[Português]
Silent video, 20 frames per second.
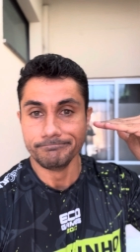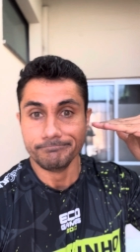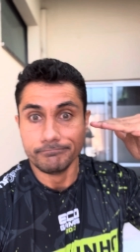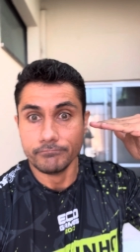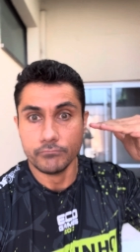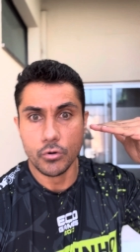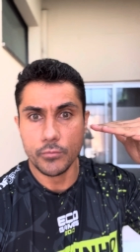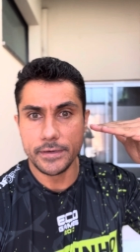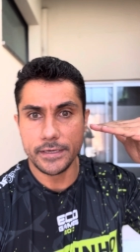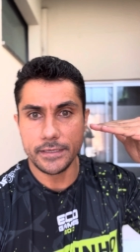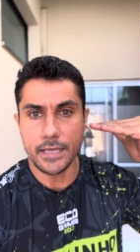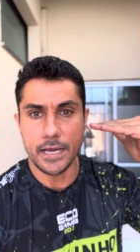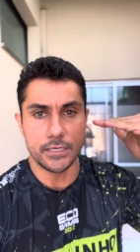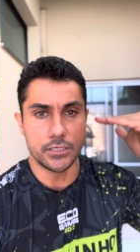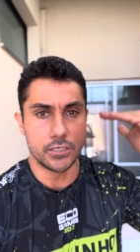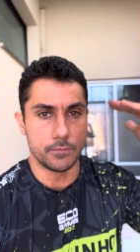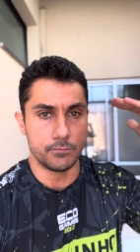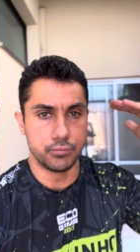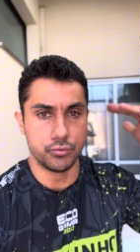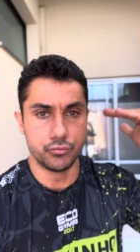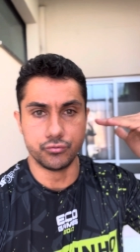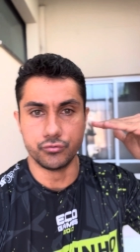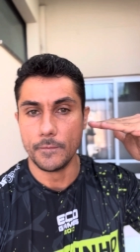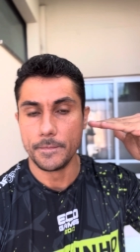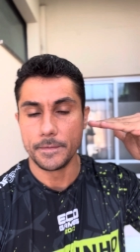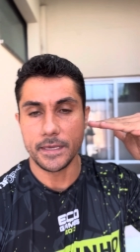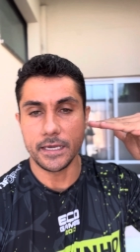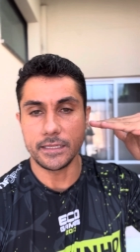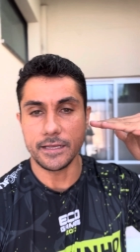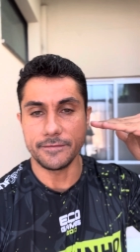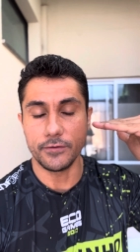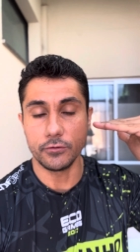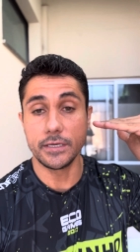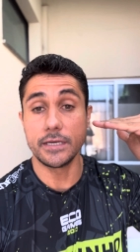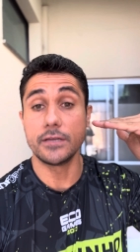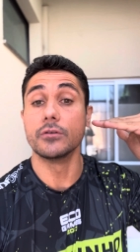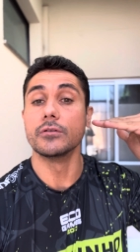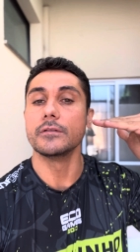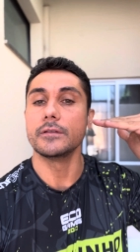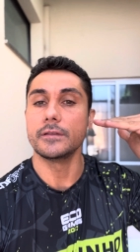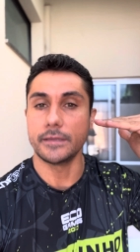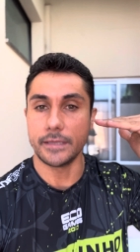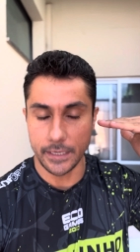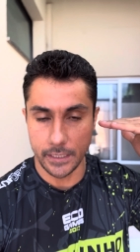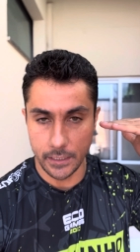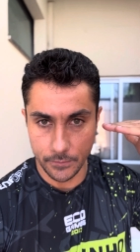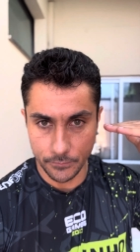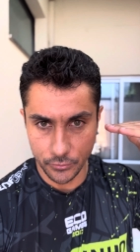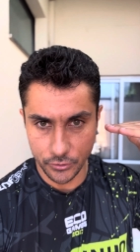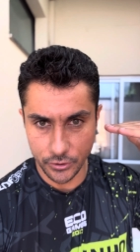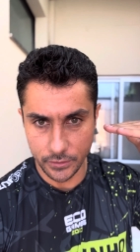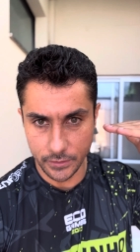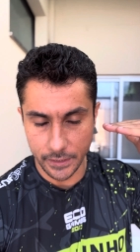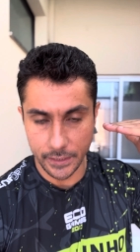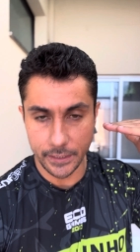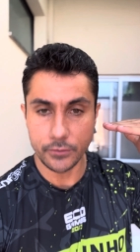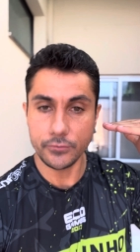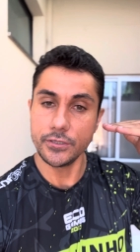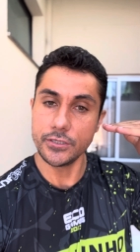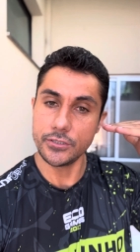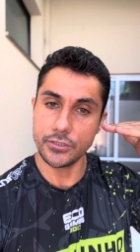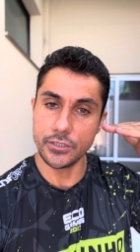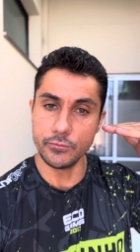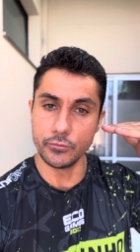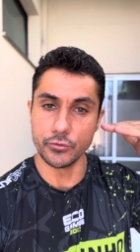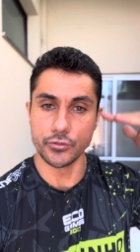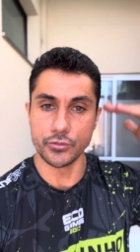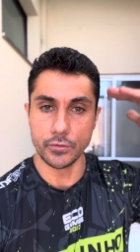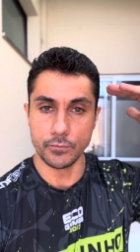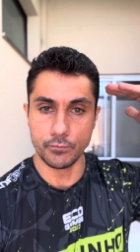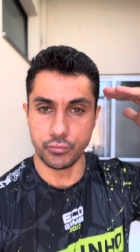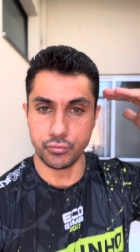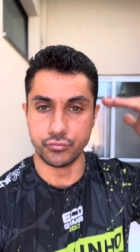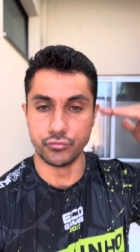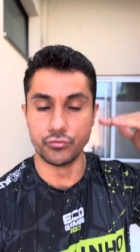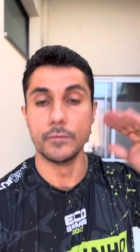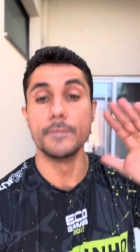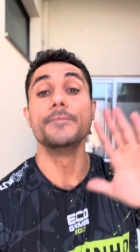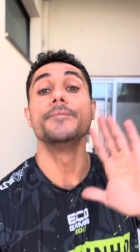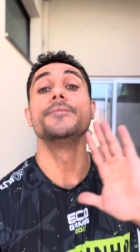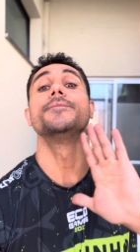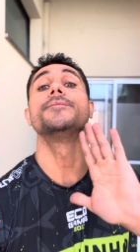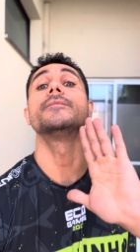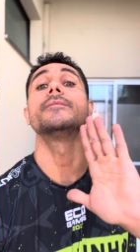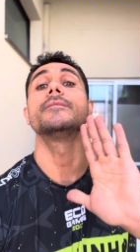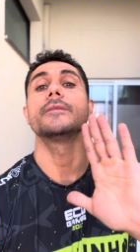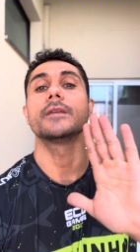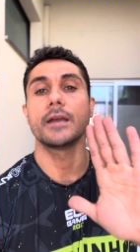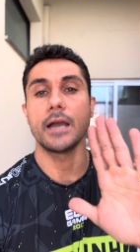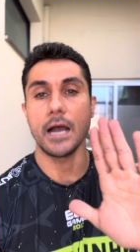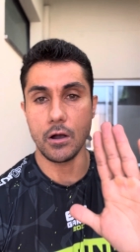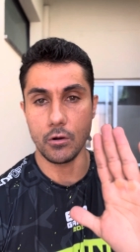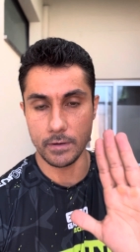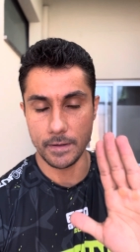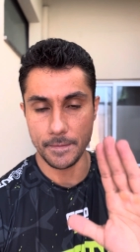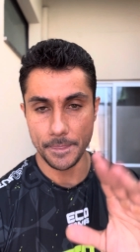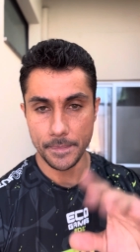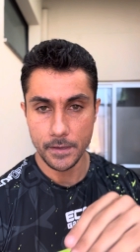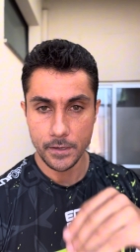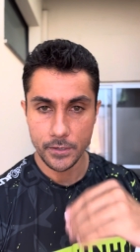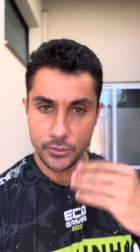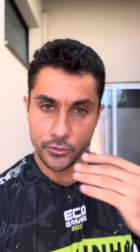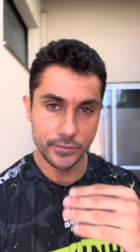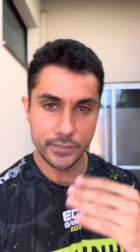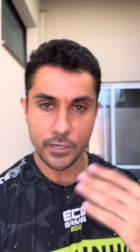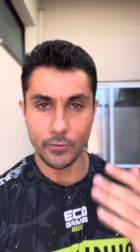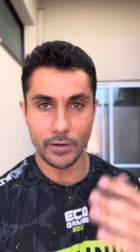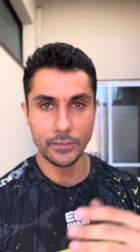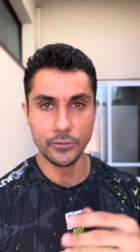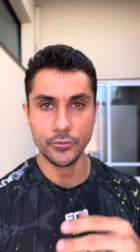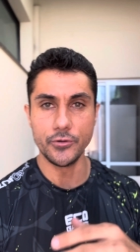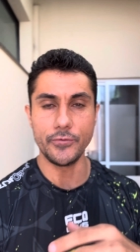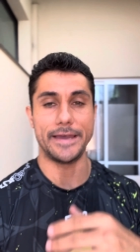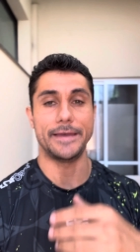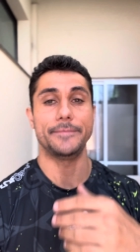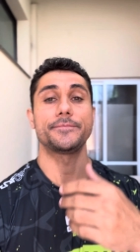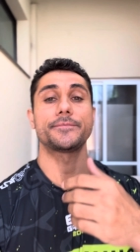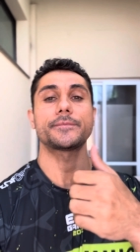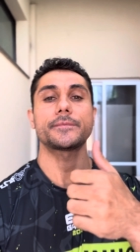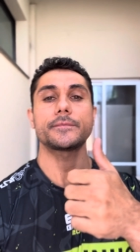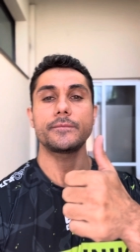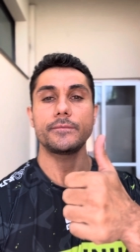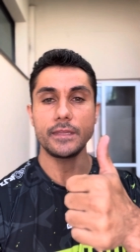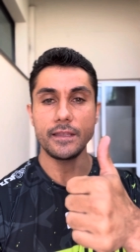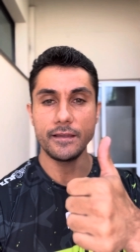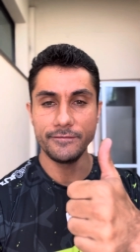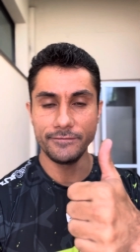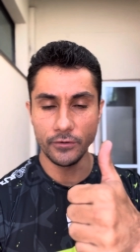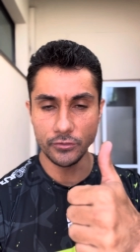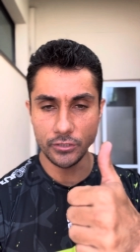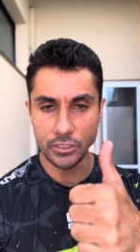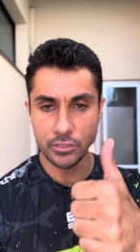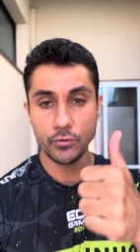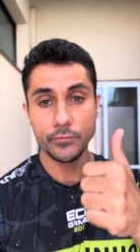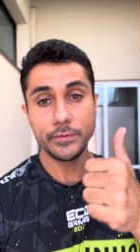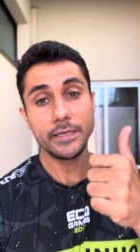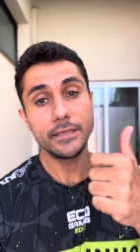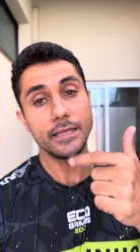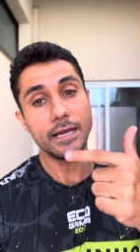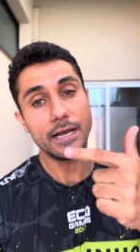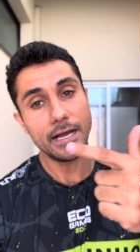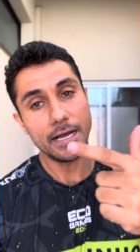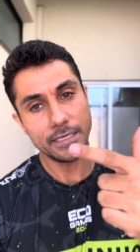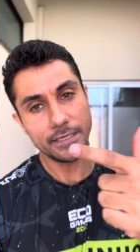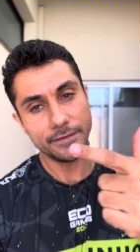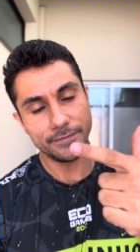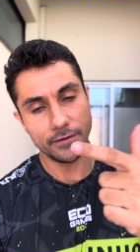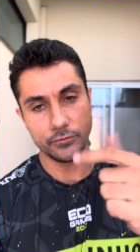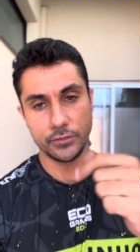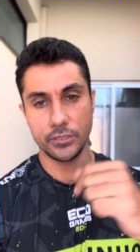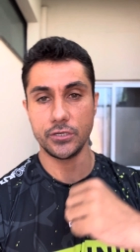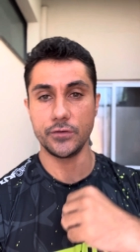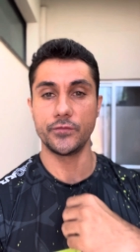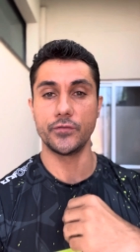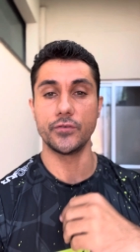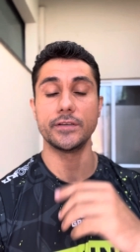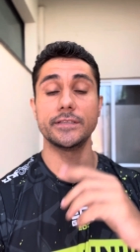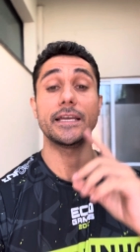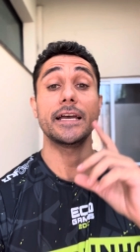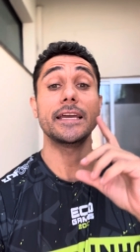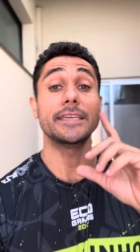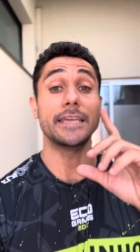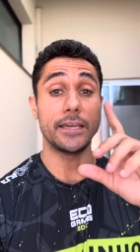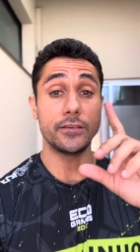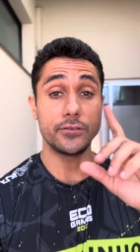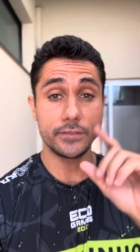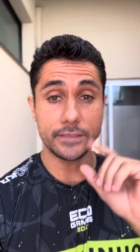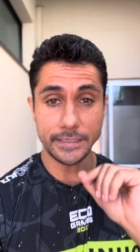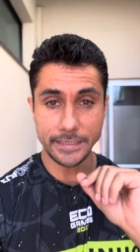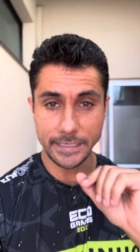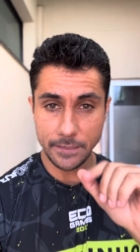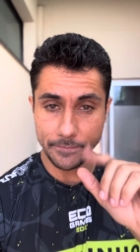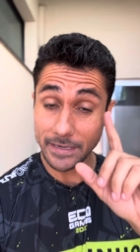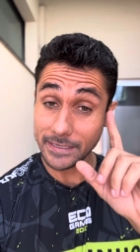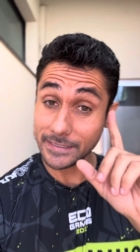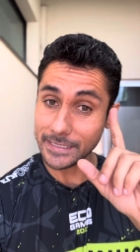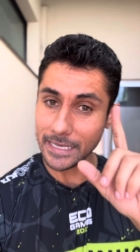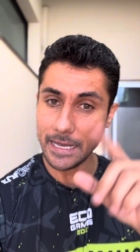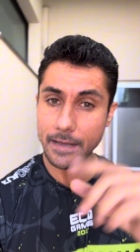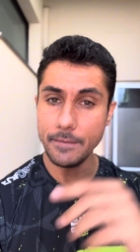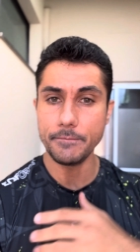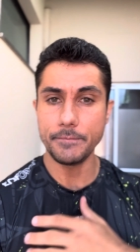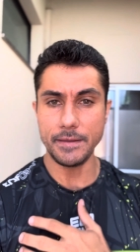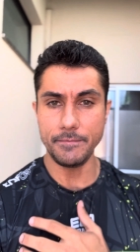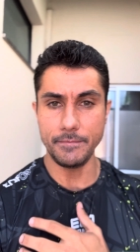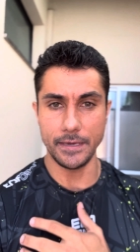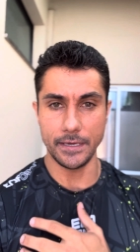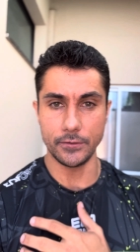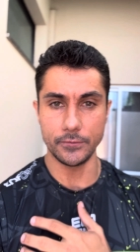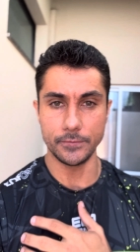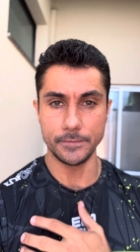Mobilidade. O que, está faltando? Tempo de treino e estímulos. Calma. E o seu aluno é falta de mobilidade, falta de força. E é isso que você tem que pensar primeiro.